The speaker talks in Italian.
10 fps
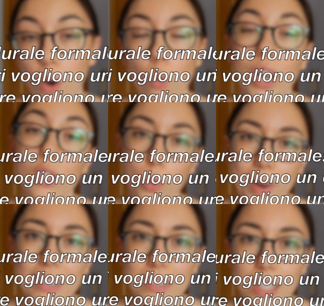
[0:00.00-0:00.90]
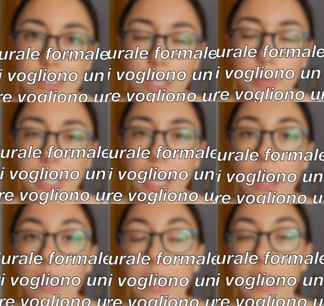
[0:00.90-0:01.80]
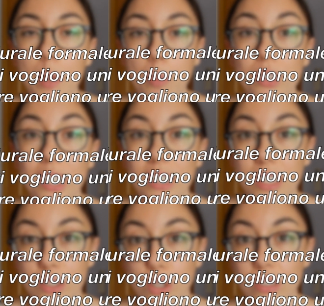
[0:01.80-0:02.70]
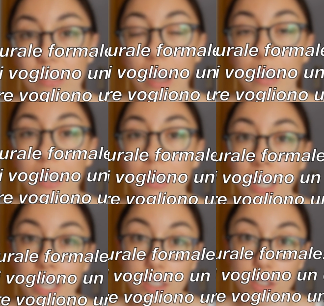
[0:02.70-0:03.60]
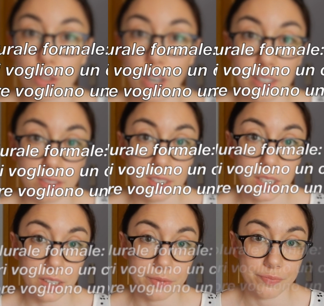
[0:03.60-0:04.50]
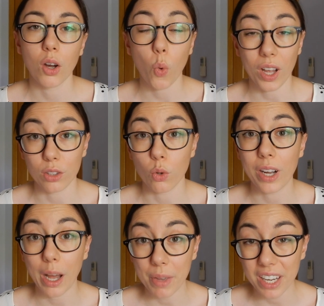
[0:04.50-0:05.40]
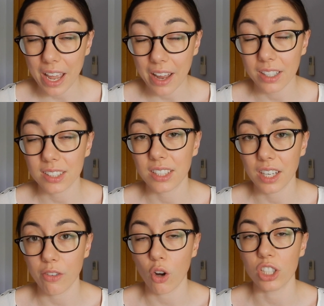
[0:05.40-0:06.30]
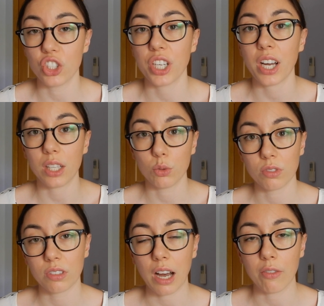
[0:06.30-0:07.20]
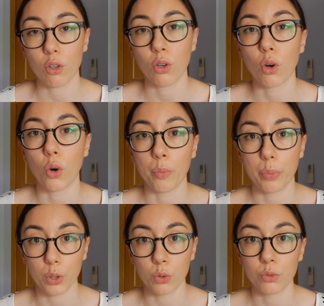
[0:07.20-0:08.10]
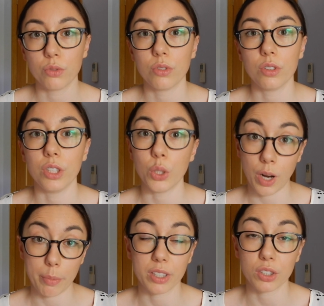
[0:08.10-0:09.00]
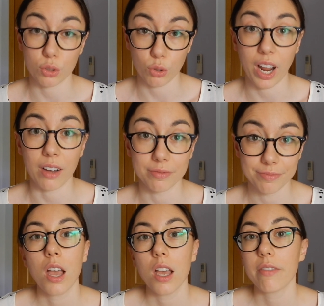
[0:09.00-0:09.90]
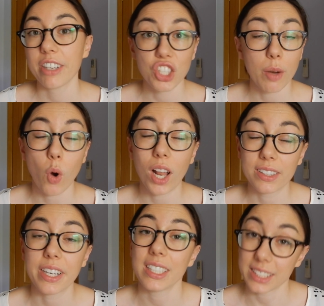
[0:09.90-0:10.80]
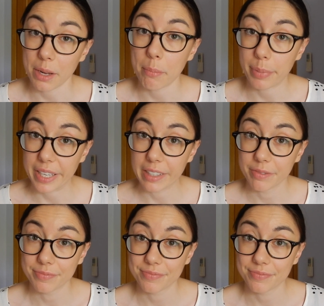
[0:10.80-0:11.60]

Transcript: o una domanda tipica che potete ascoltare nei ristoranti, quando un cameriere si rivolge ad un tavolo con più di una persona. Facciamo altri esempi.